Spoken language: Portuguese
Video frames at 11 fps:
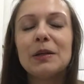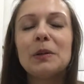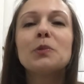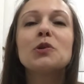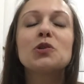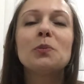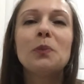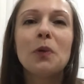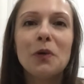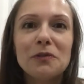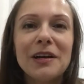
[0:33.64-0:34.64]
pois o
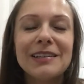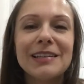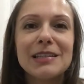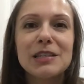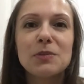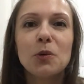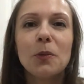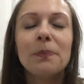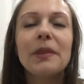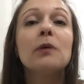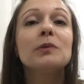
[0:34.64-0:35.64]
bovarismo
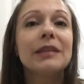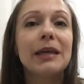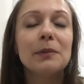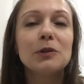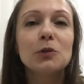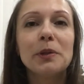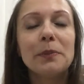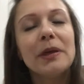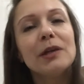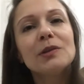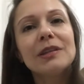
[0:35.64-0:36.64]
é o tema do
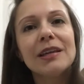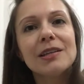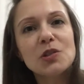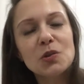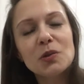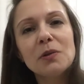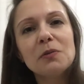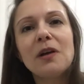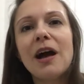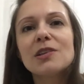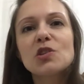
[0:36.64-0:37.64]
primeiro texto que eu
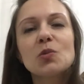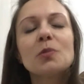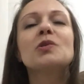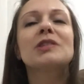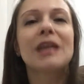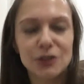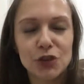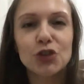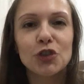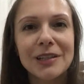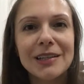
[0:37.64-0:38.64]
faço para o site
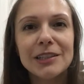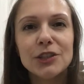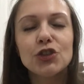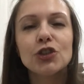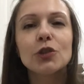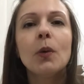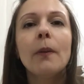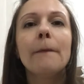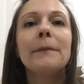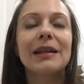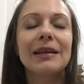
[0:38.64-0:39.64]
jornalístico
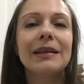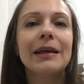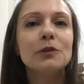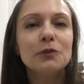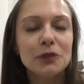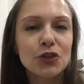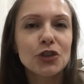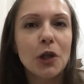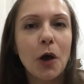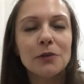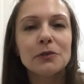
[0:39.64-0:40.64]

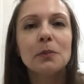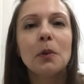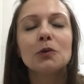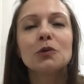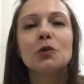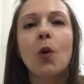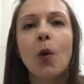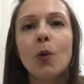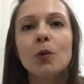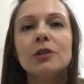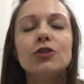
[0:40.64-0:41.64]
paralelo29.com
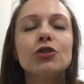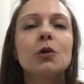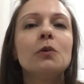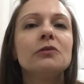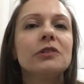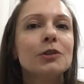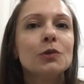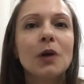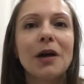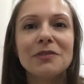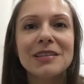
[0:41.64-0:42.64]
e te convido
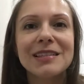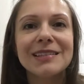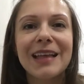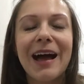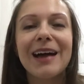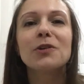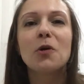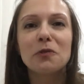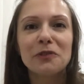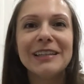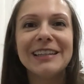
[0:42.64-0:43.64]
a visitar e
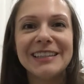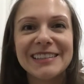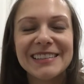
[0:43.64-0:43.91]
conferir.